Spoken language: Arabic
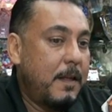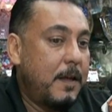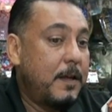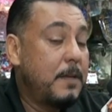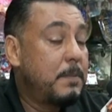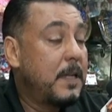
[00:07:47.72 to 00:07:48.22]

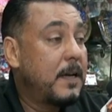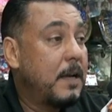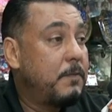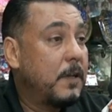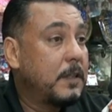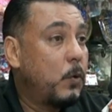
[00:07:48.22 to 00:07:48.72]
اللب ده
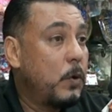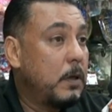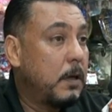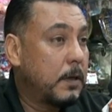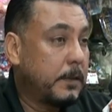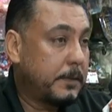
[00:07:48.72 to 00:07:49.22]
جاب فتره
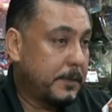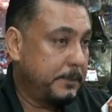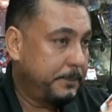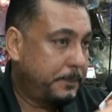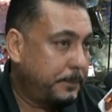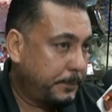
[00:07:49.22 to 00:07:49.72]
وانقرض
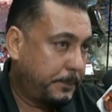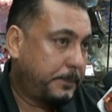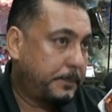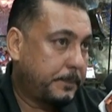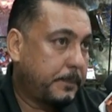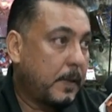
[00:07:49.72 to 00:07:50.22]

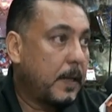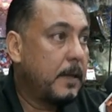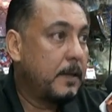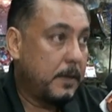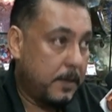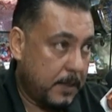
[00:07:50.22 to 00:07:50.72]

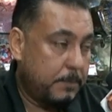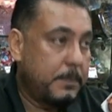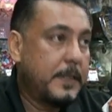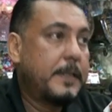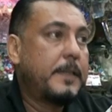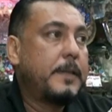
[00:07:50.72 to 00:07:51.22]
انقرض
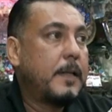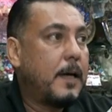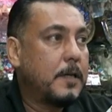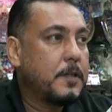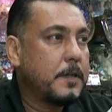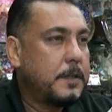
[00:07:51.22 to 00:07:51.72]
من
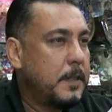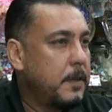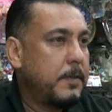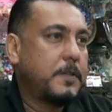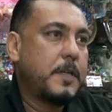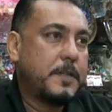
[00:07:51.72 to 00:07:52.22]
10 سنين
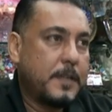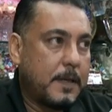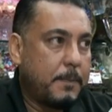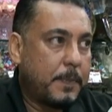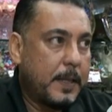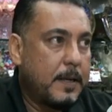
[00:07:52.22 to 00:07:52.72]
12
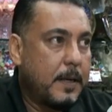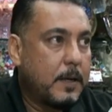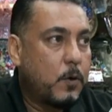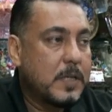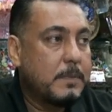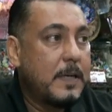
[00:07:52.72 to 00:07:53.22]
سنه لان
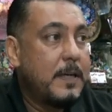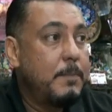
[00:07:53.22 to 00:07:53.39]
احنا كنا زمان